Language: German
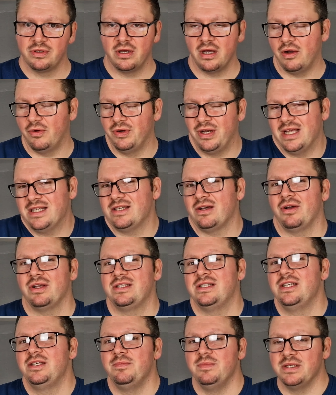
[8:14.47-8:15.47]
und er ist auch jetzt
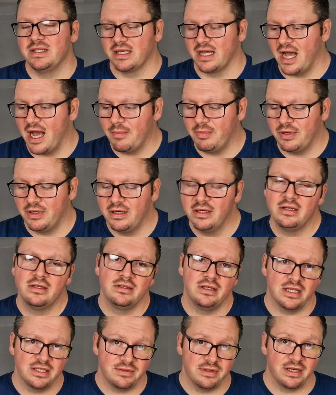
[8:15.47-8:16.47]
nicht miserabel,
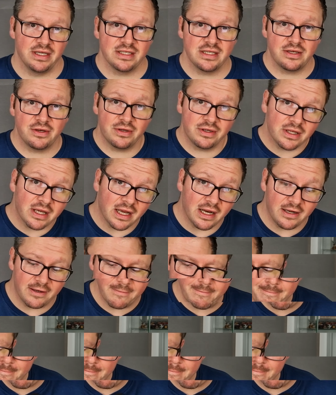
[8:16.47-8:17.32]
deswegen ist er neutral.